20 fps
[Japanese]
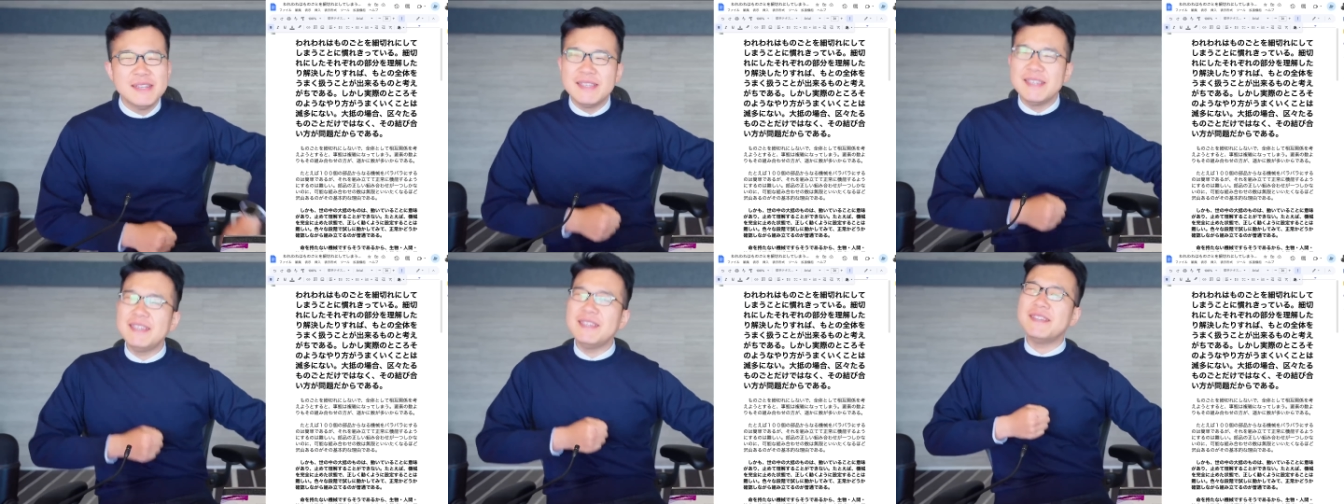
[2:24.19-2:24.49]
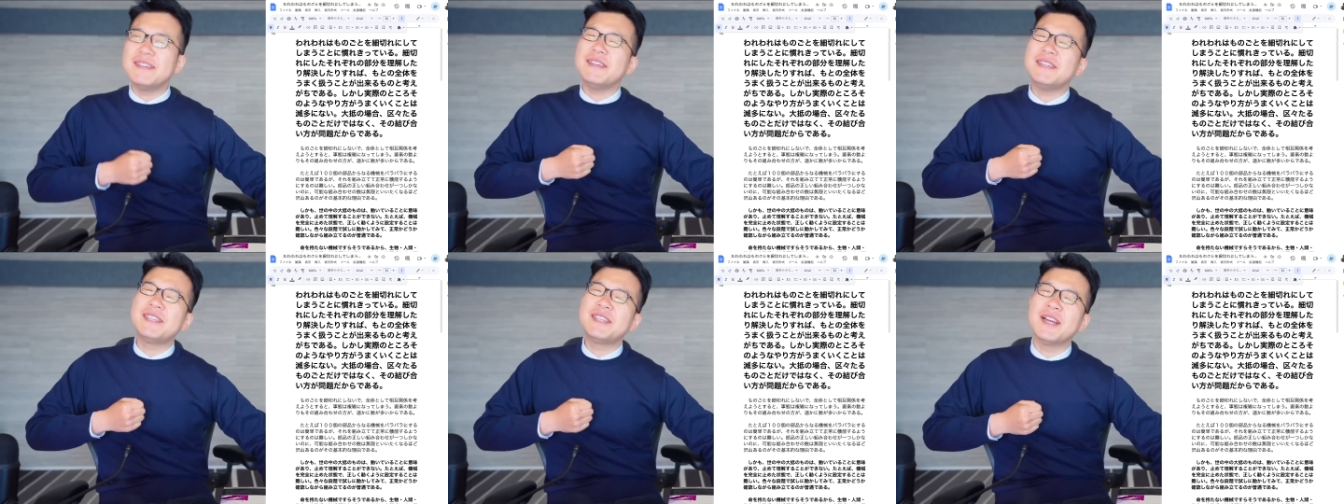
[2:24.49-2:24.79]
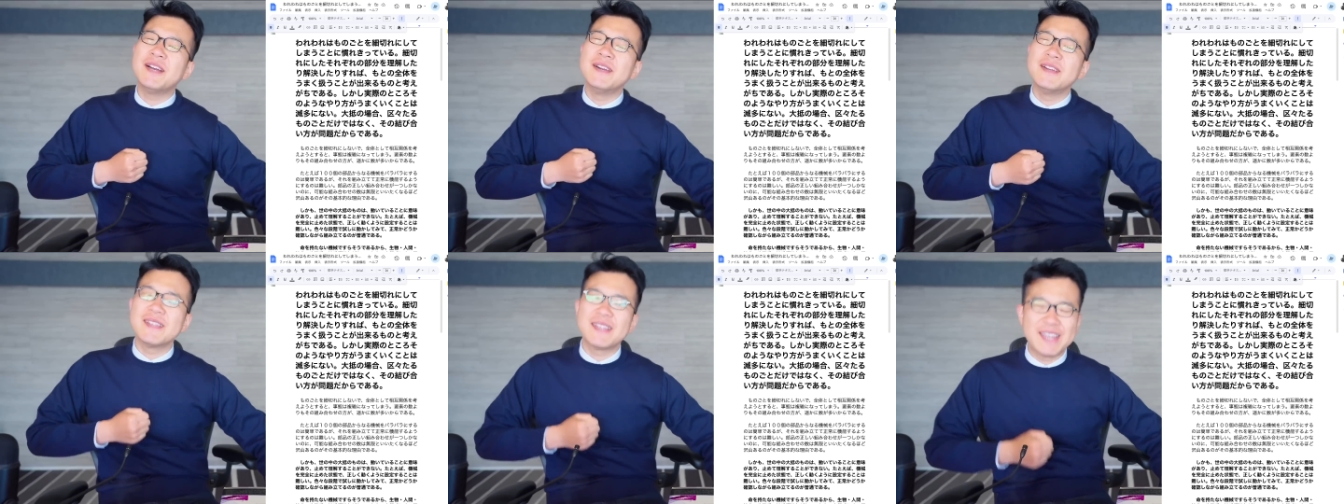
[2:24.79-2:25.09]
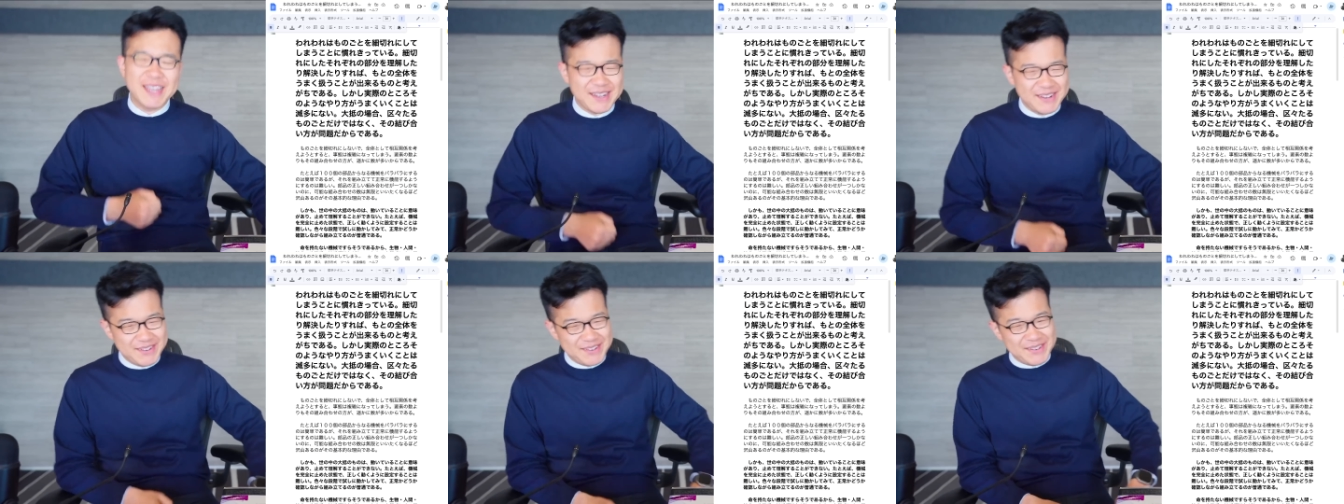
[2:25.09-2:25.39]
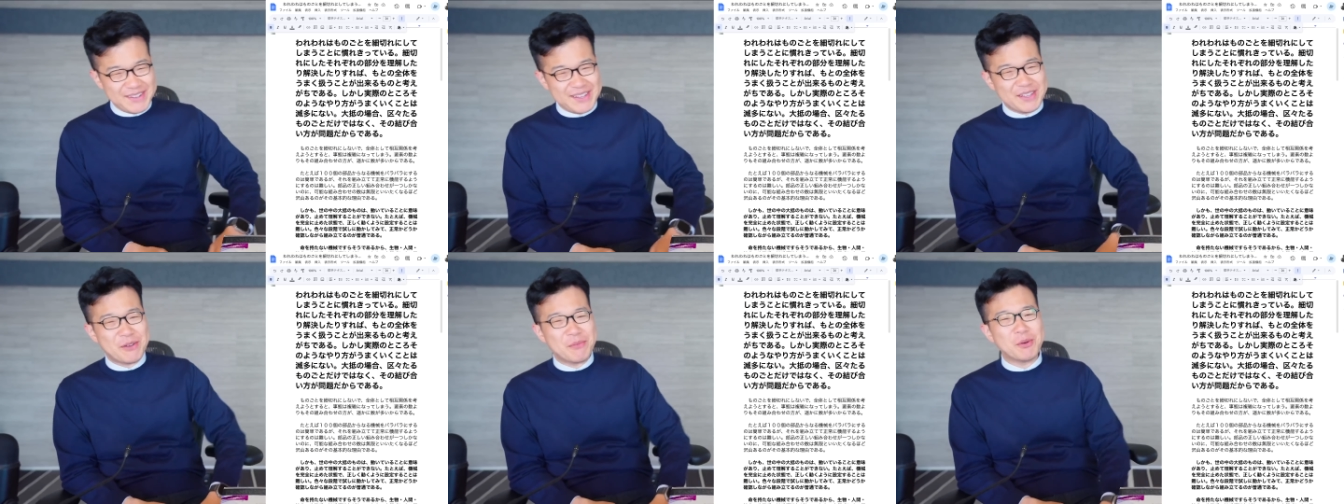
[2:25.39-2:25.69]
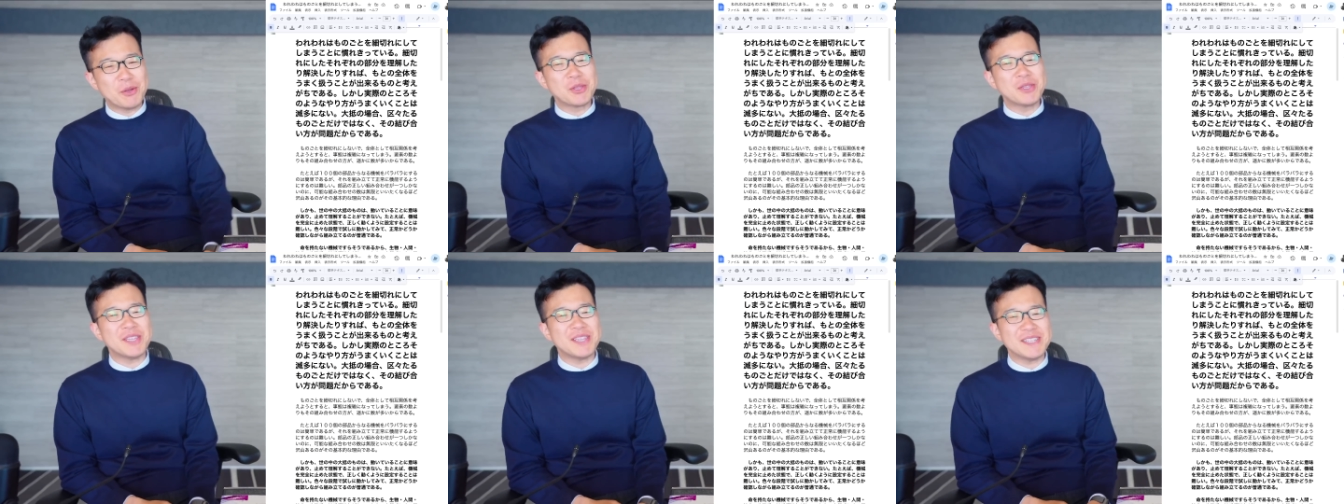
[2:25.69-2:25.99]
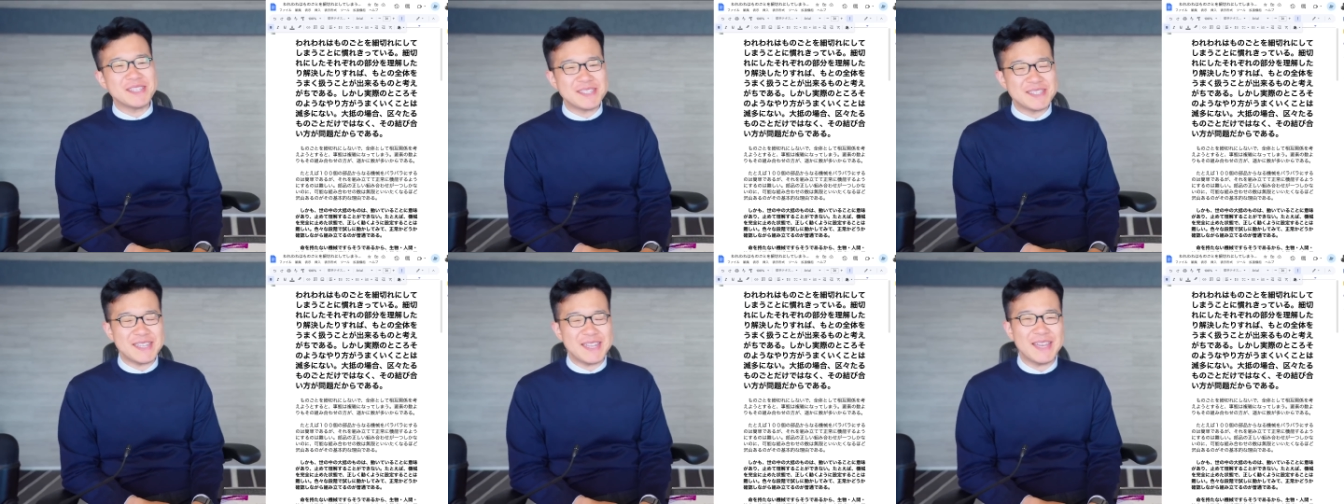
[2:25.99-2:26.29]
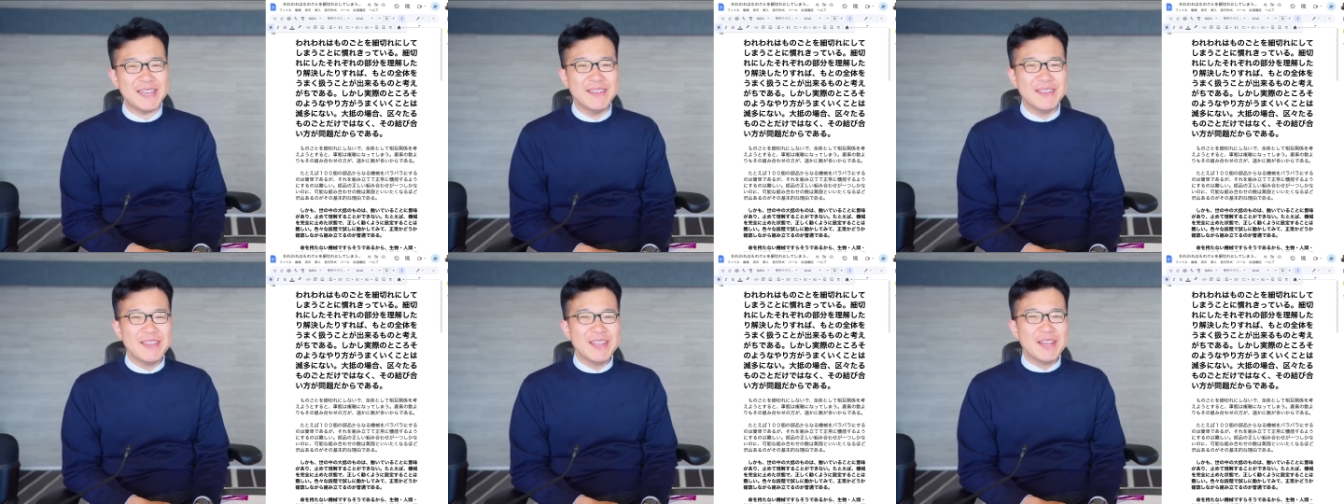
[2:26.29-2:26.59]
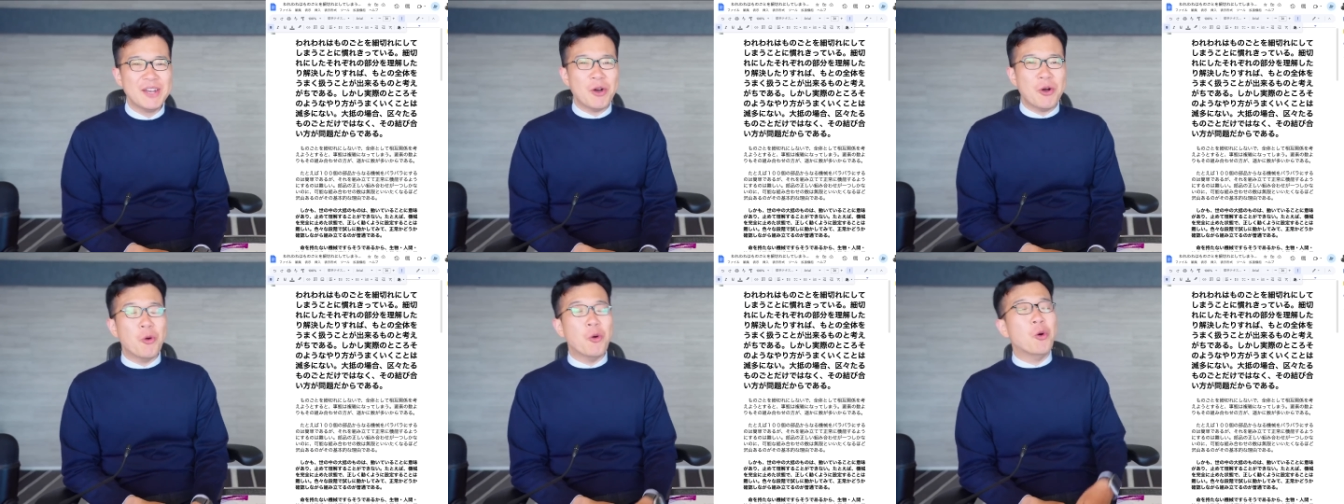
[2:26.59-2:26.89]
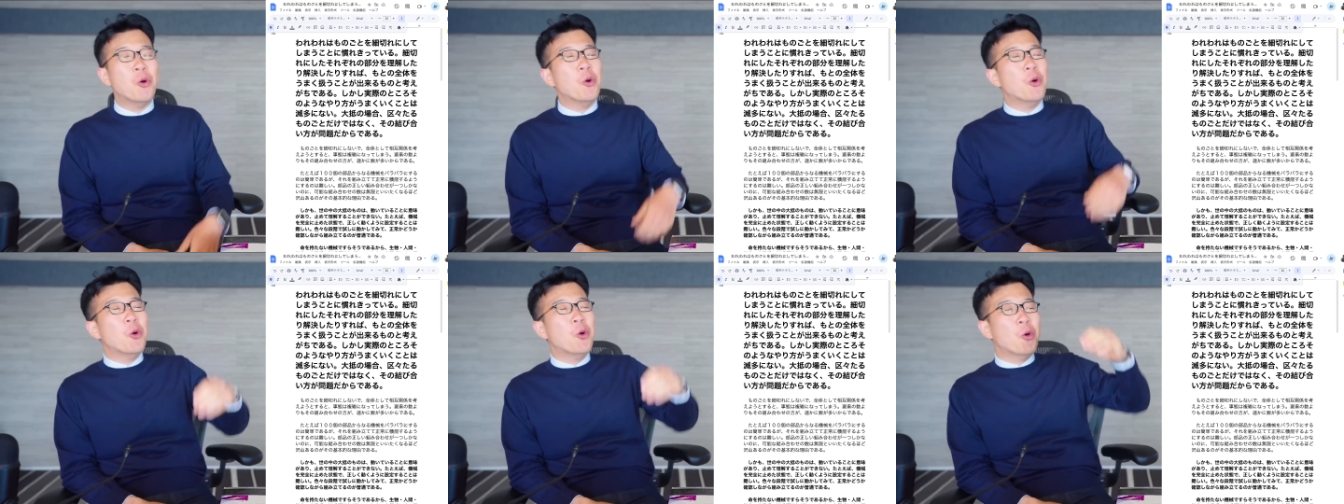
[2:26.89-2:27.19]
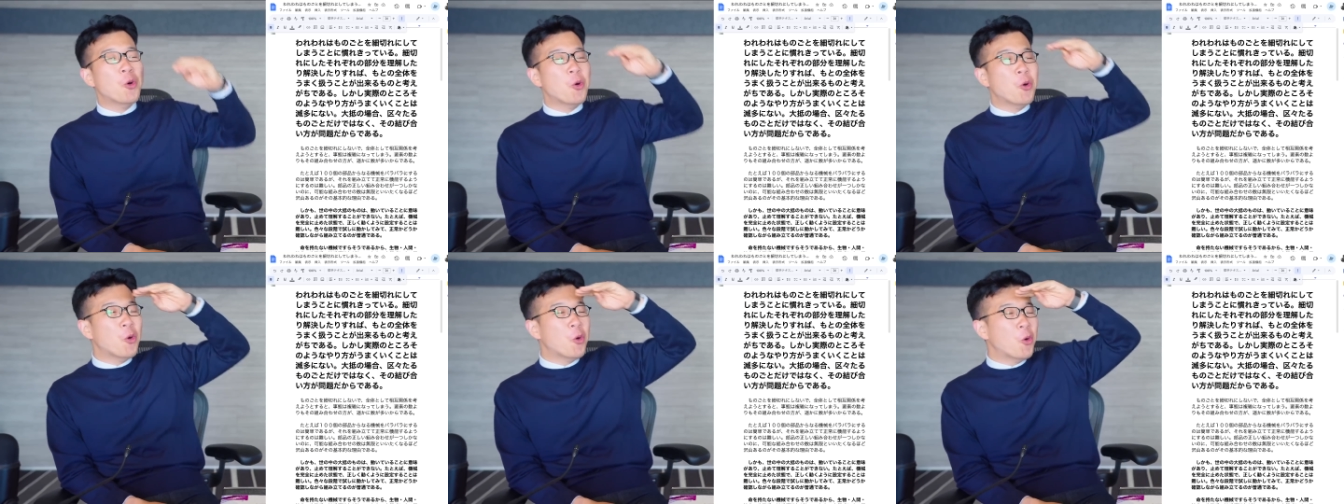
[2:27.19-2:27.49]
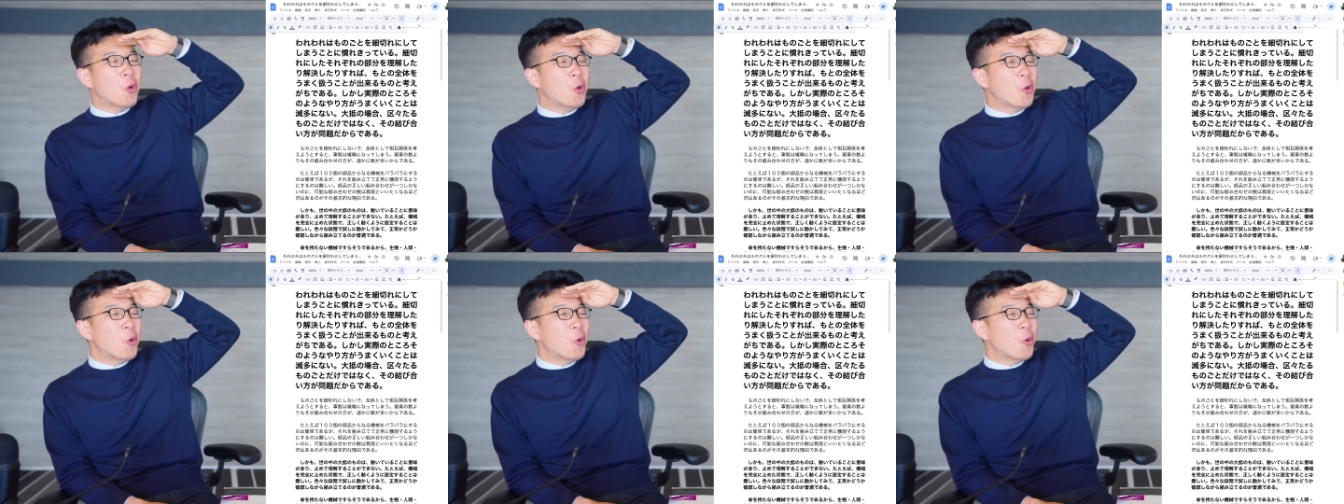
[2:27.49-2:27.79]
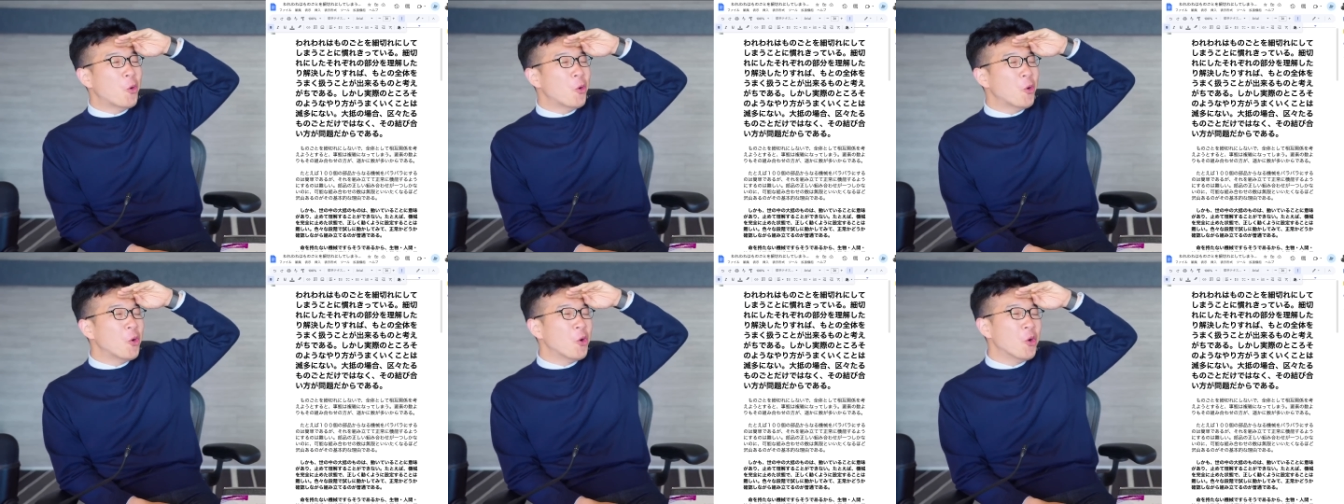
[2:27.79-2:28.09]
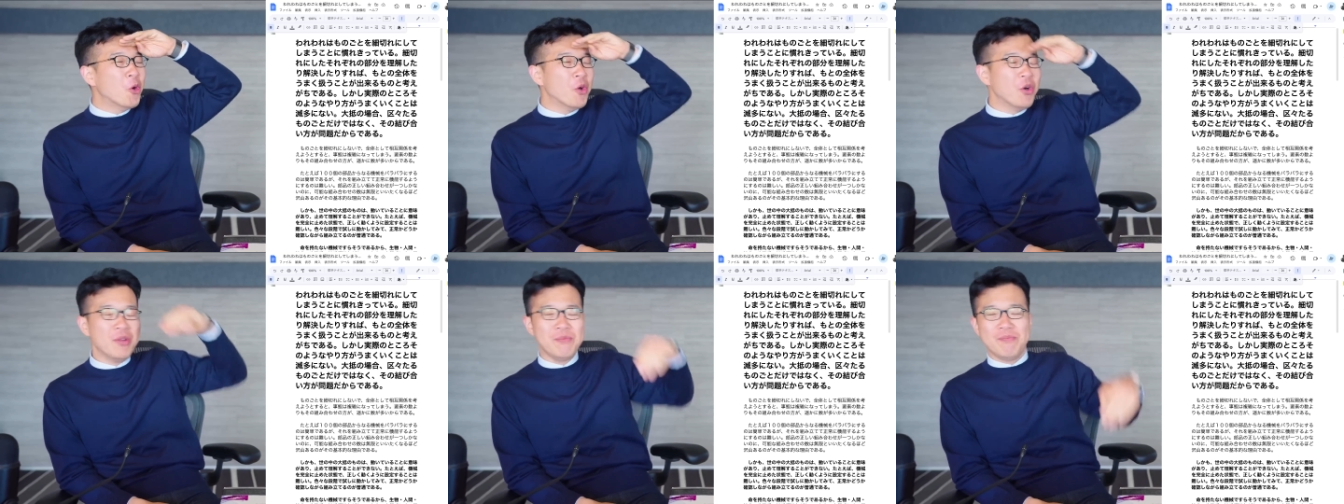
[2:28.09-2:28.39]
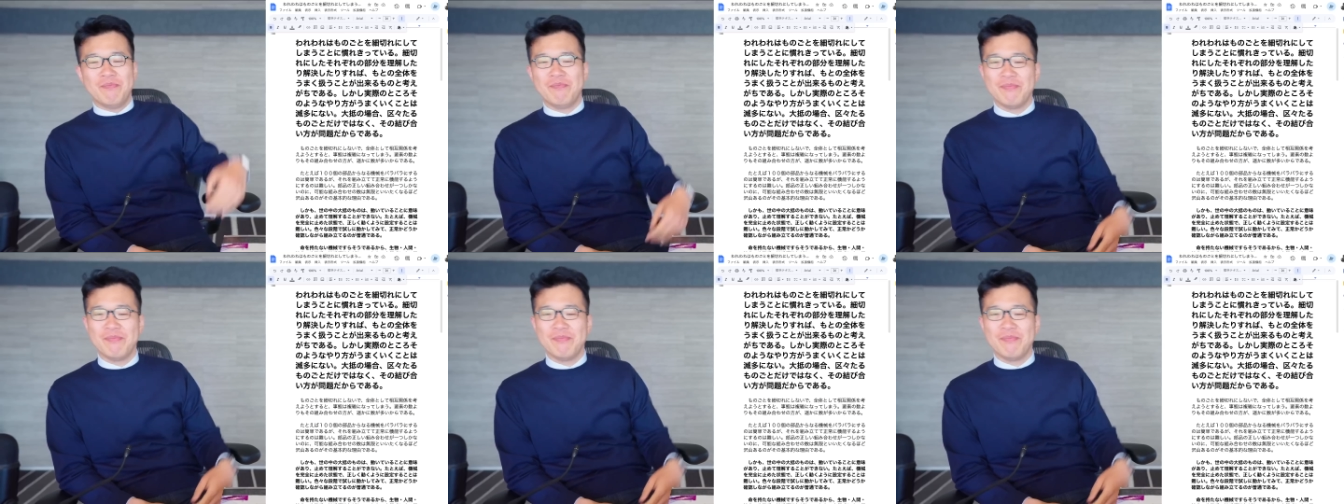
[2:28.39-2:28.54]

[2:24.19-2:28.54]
よいしょっていうふうに登ってですね、おーっ